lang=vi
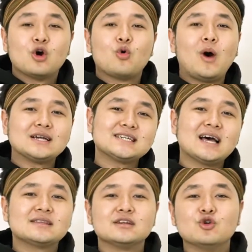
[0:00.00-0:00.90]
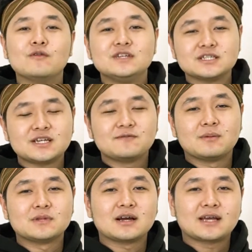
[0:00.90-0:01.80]
Ngoài ra thì đối với những sản
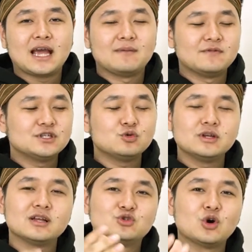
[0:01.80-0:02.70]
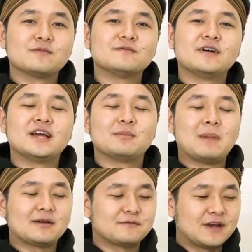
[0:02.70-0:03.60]
phẩm tặng kèm ví dụ như là chuột về
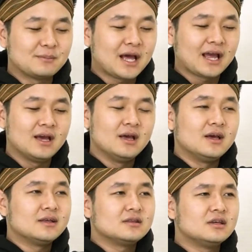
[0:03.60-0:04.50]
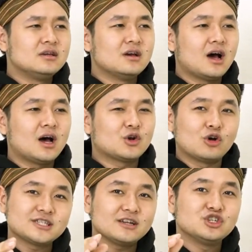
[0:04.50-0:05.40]
bàn phím này thì uh,
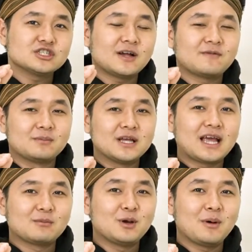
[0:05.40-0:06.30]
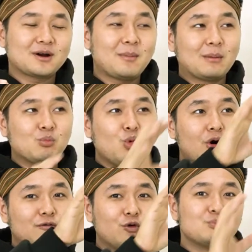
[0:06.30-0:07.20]
đó sẽ là những sản phẩm đi kèm khi mà các bạn
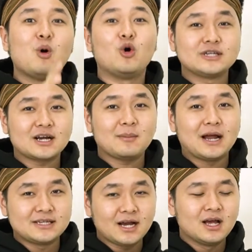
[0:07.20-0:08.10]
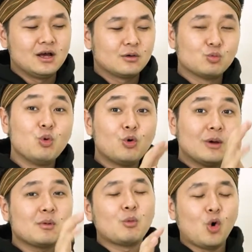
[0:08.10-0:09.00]
mua full bộ nhé các bạn nhé mua
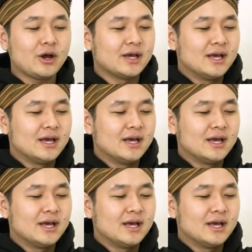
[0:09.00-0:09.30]
nguyên một bộ ấy